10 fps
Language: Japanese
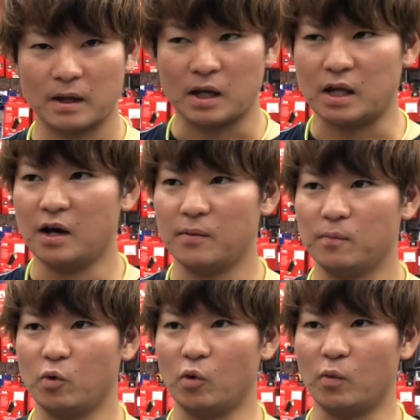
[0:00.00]
いや
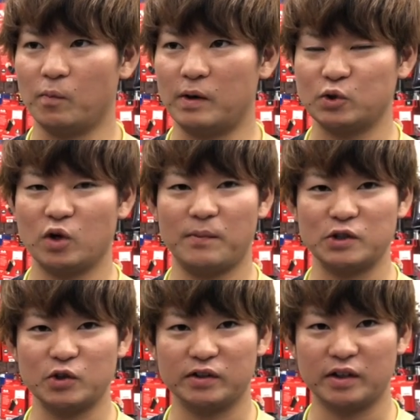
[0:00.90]
もう場所が場
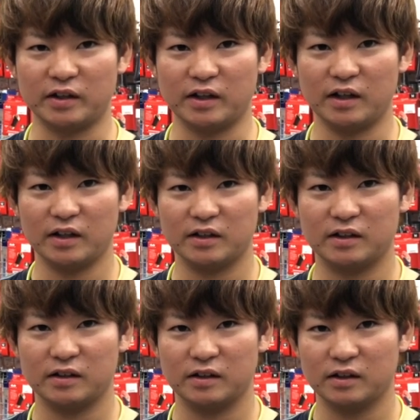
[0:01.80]
所だったんで、
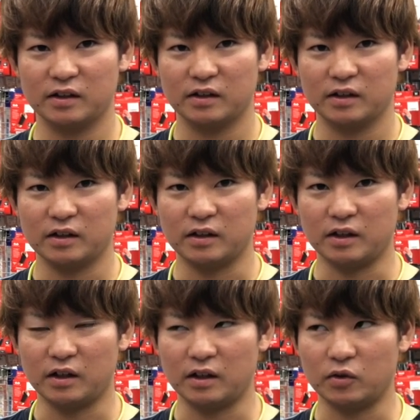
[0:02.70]

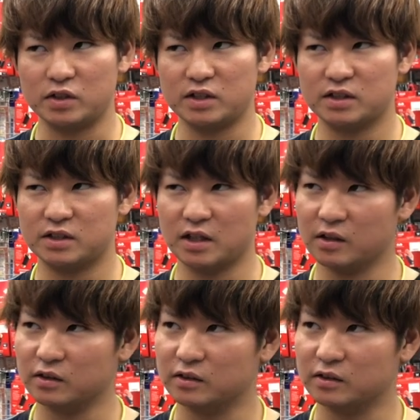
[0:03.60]
えーと、実戦も